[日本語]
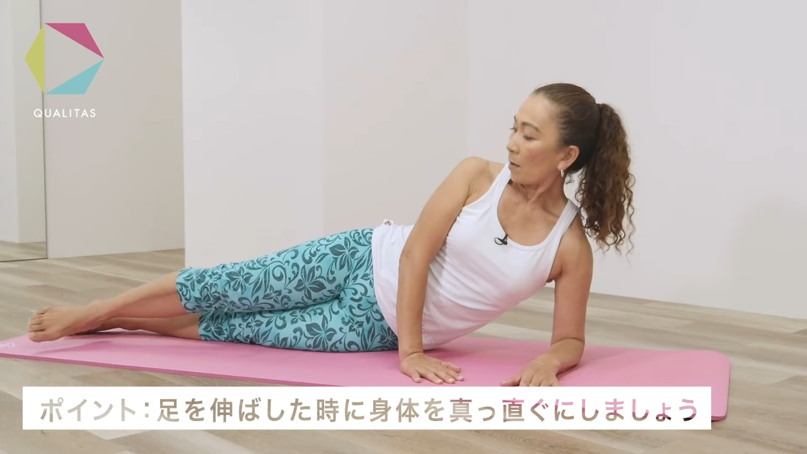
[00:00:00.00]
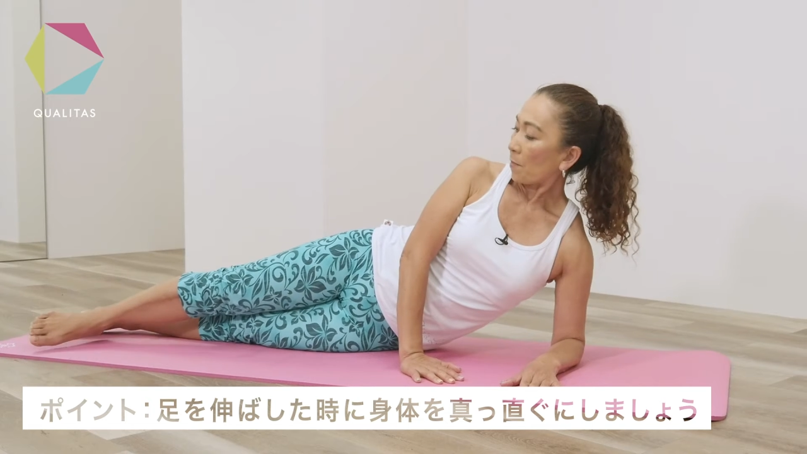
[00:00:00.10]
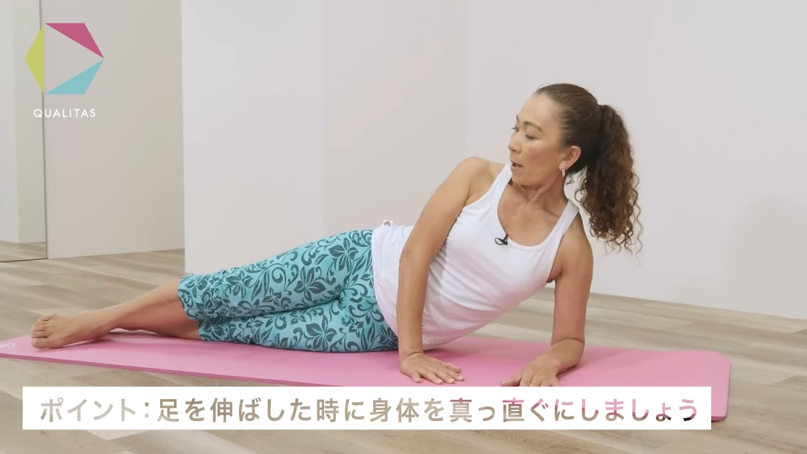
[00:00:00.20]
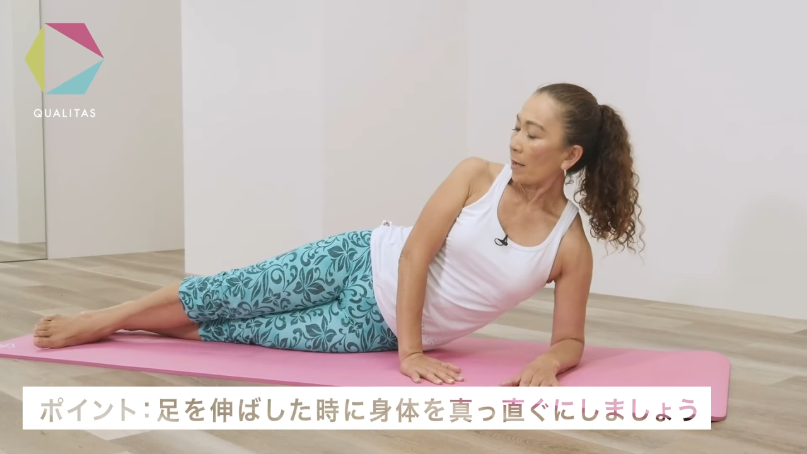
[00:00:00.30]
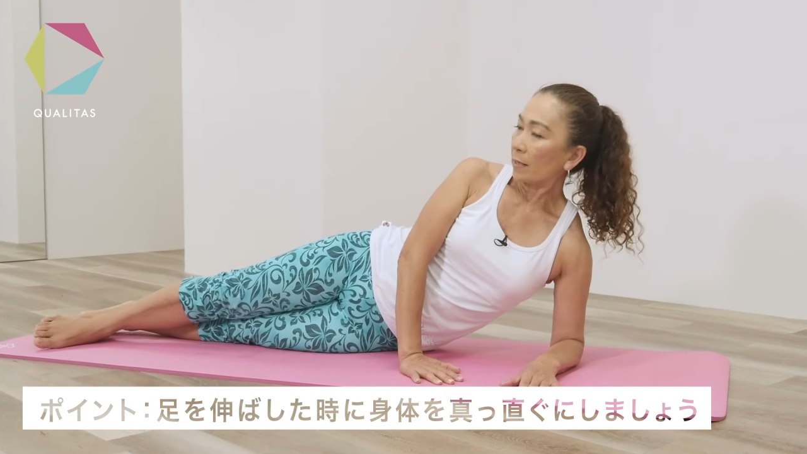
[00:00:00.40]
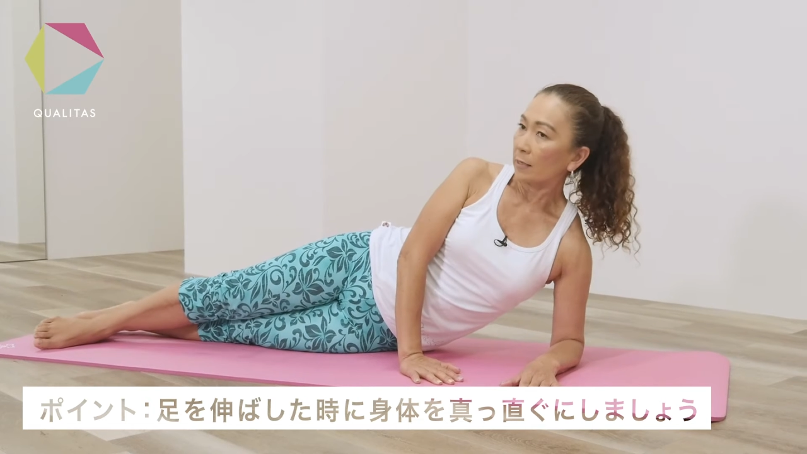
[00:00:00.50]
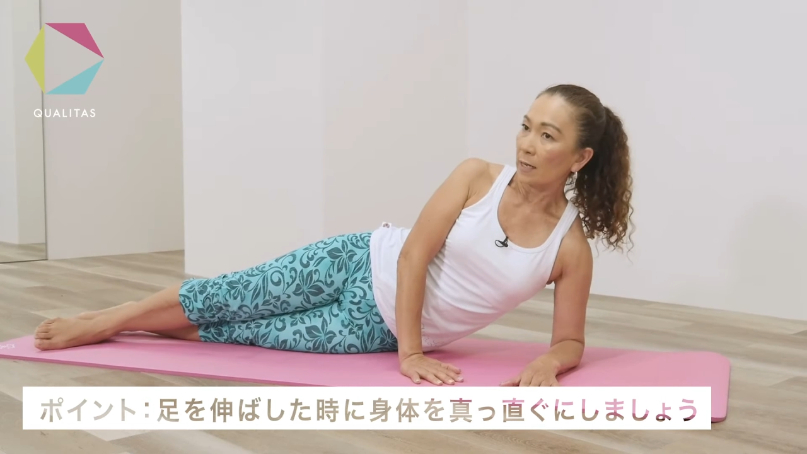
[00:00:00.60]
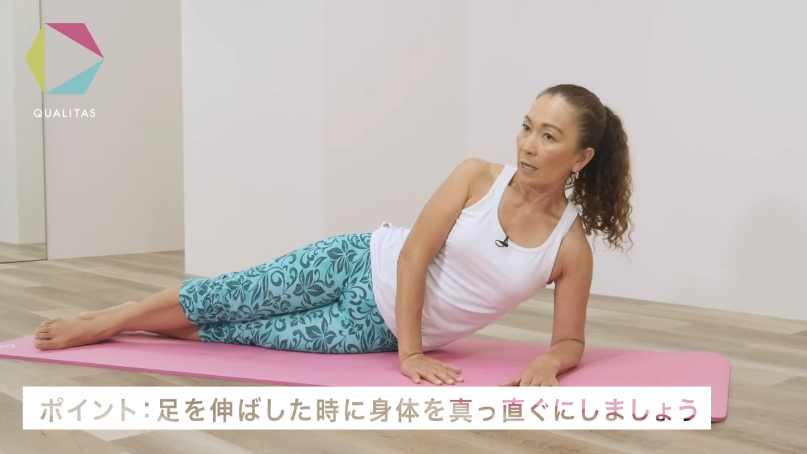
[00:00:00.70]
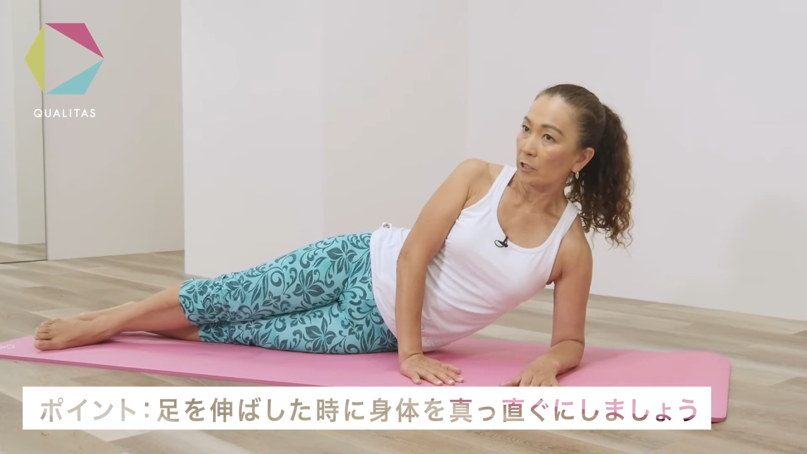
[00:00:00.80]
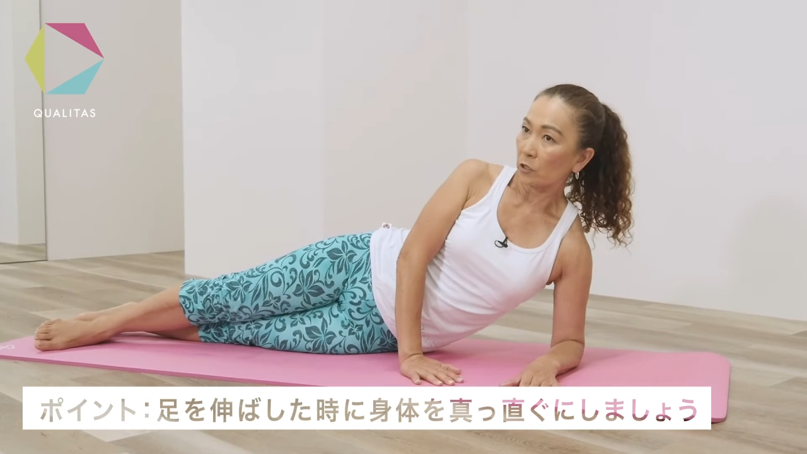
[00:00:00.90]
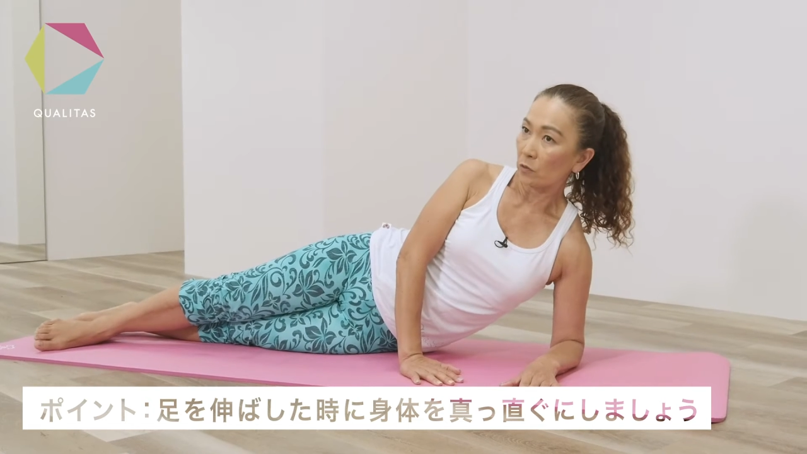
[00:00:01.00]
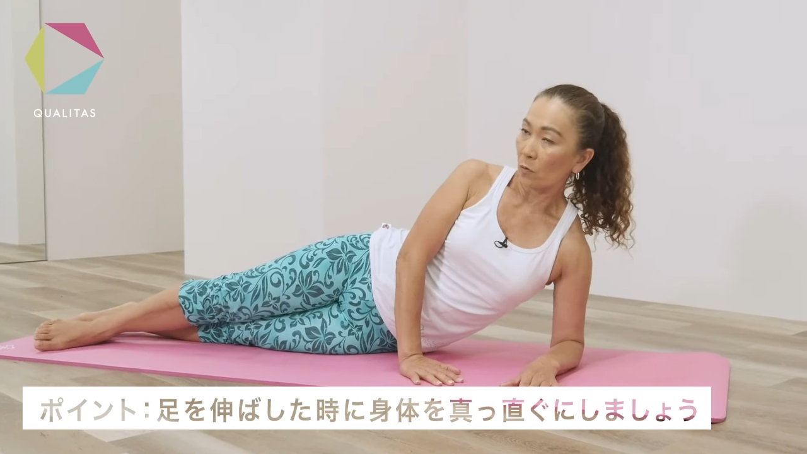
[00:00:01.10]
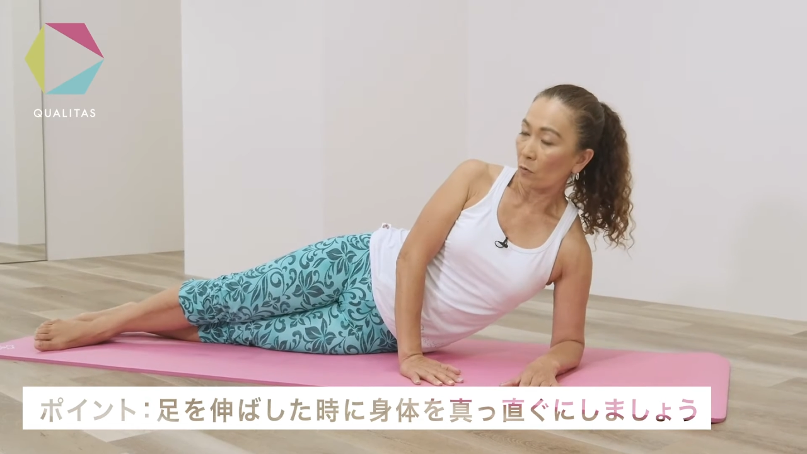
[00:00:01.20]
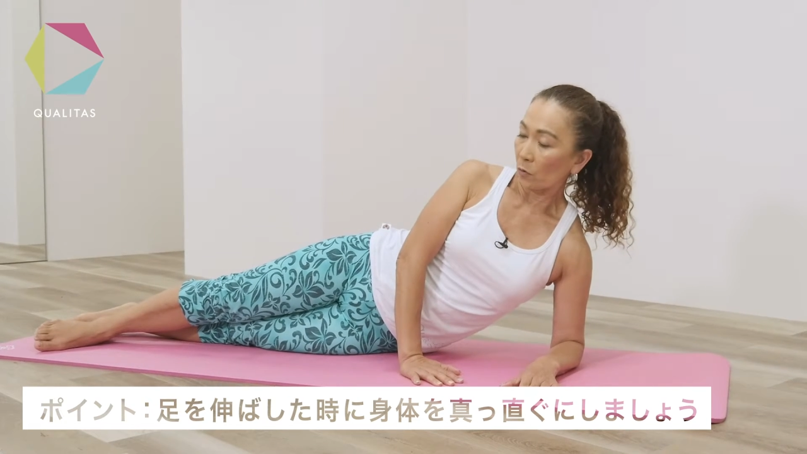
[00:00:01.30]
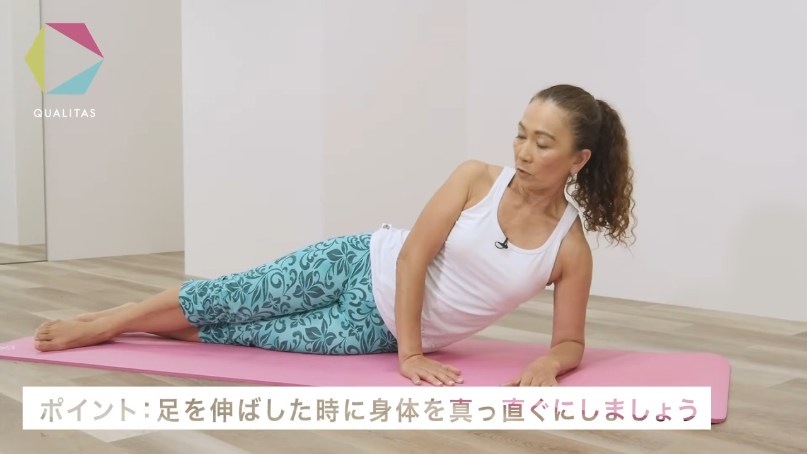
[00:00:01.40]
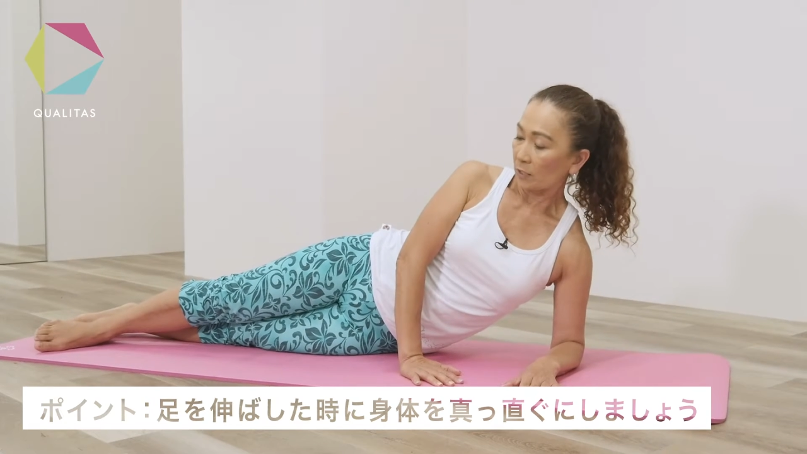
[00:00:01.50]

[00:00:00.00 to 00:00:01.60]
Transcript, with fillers: 前に足を下ろ